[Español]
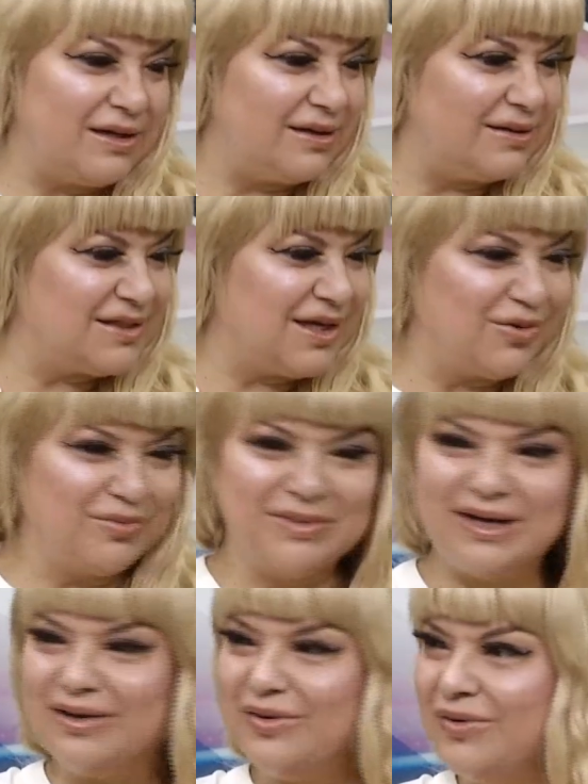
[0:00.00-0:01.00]
ser
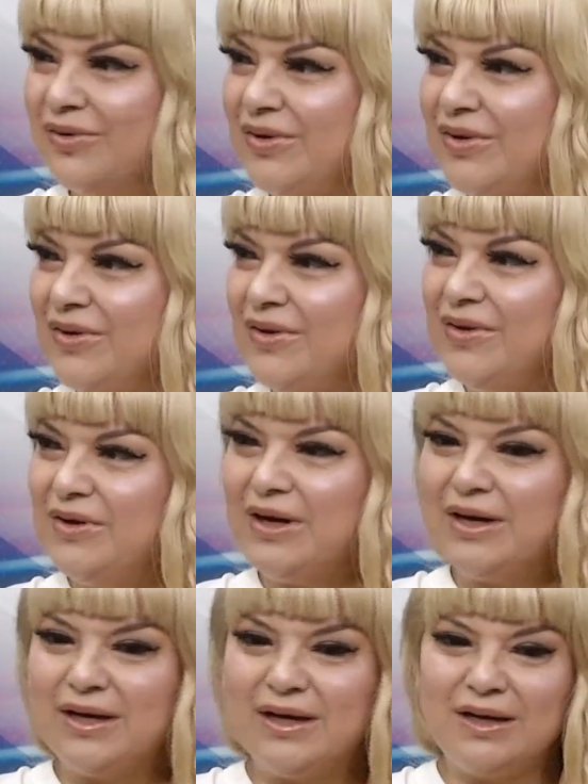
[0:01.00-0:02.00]
humano
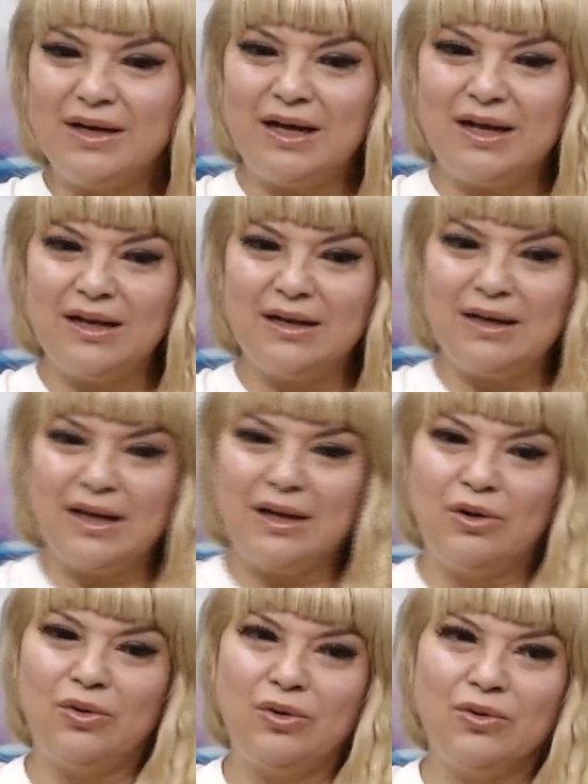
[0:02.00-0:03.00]
a, a,
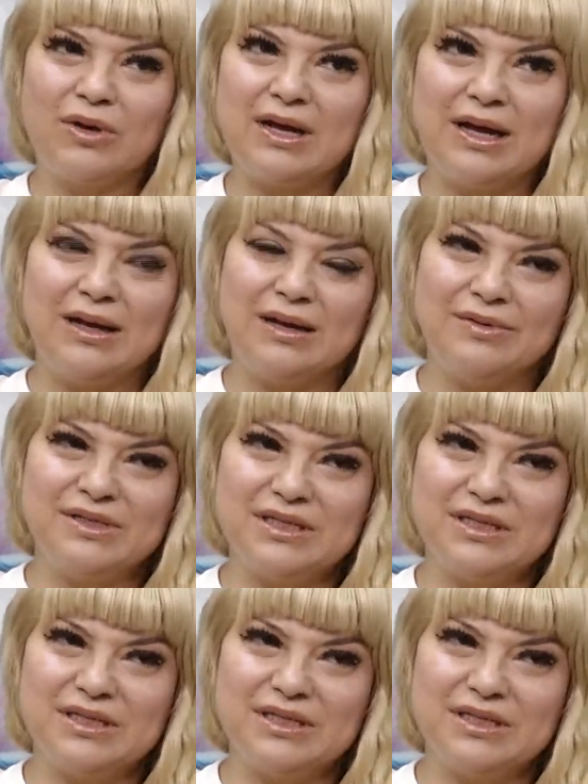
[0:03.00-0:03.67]
lo local, a veces